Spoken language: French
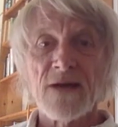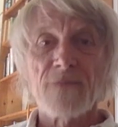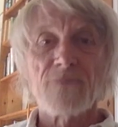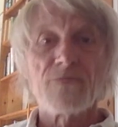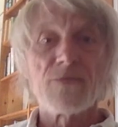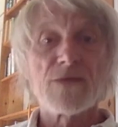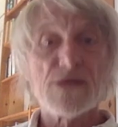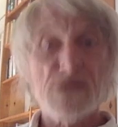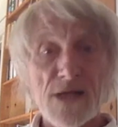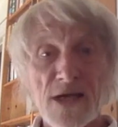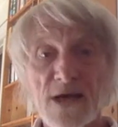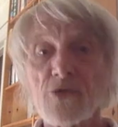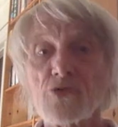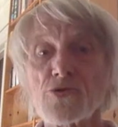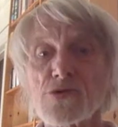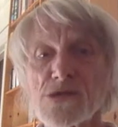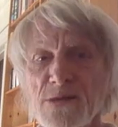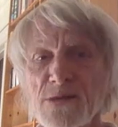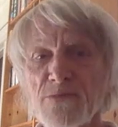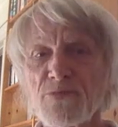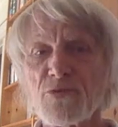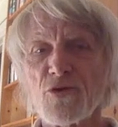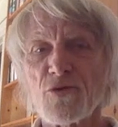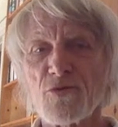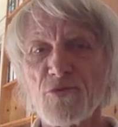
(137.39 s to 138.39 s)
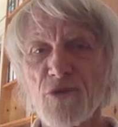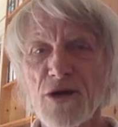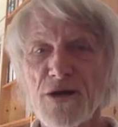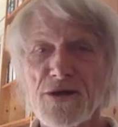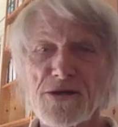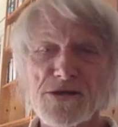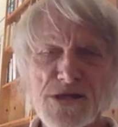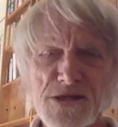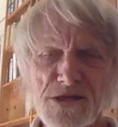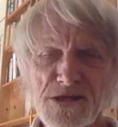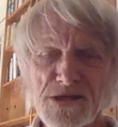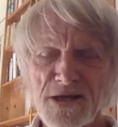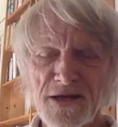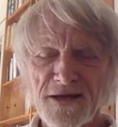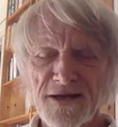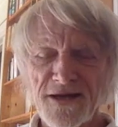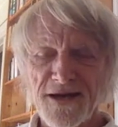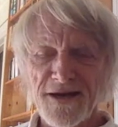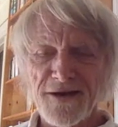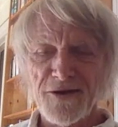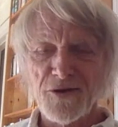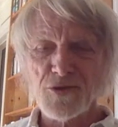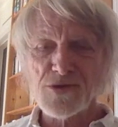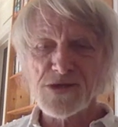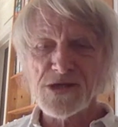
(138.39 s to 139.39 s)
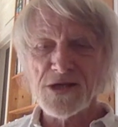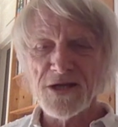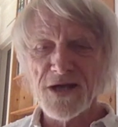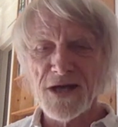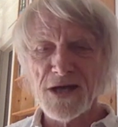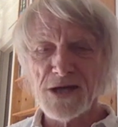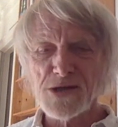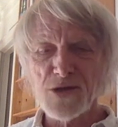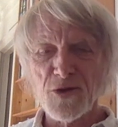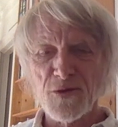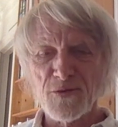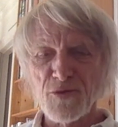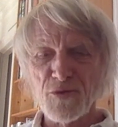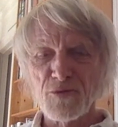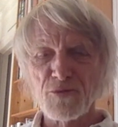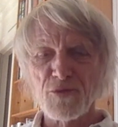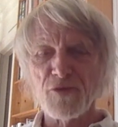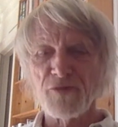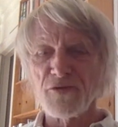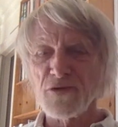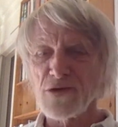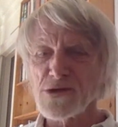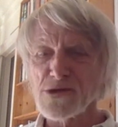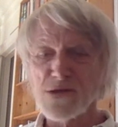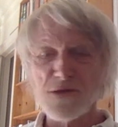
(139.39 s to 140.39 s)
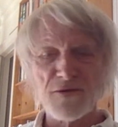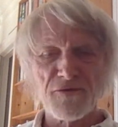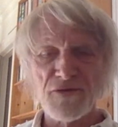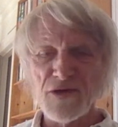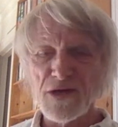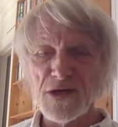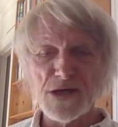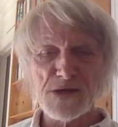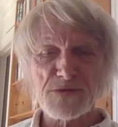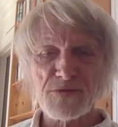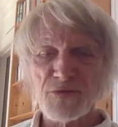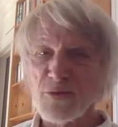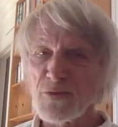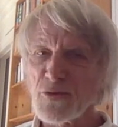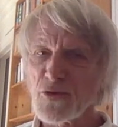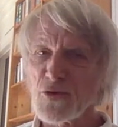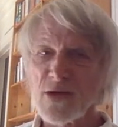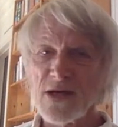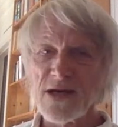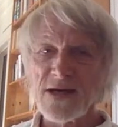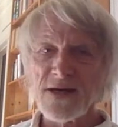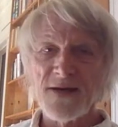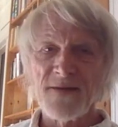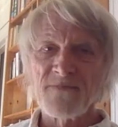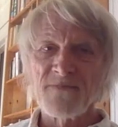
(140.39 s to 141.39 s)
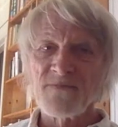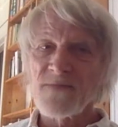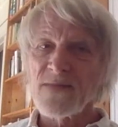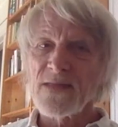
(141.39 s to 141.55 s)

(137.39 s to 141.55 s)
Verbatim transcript: mais ça a aussi pour moi, et c'est ça la considération un peu plus philosophique à ce propos-là,